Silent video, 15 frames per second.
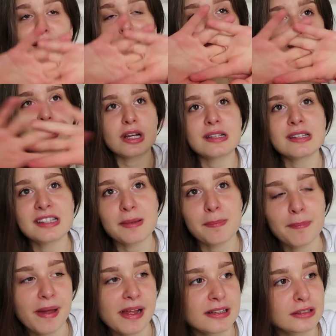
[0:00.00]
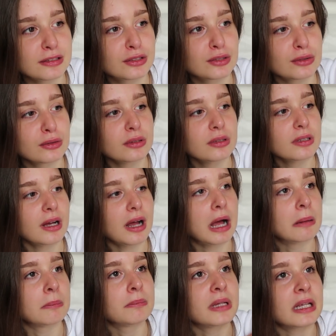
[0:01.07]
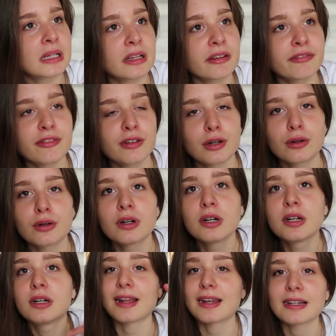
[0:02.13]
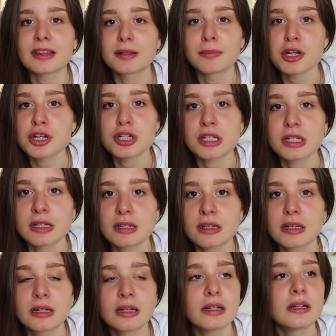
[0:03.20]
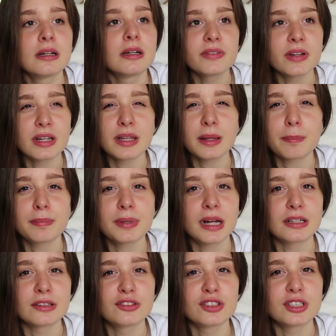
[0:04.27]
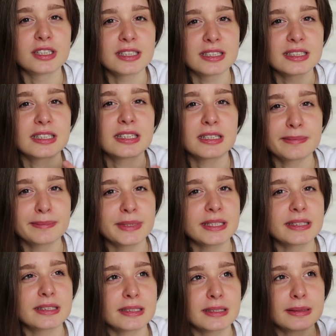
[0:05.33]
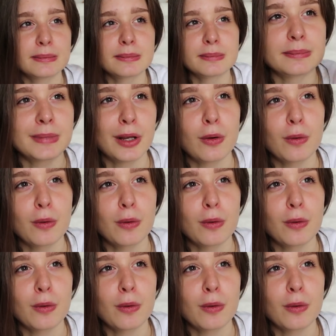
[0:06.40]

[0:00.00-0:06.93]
io già se penso a me che farò la latte machine mi viene da piangere letteralmente mi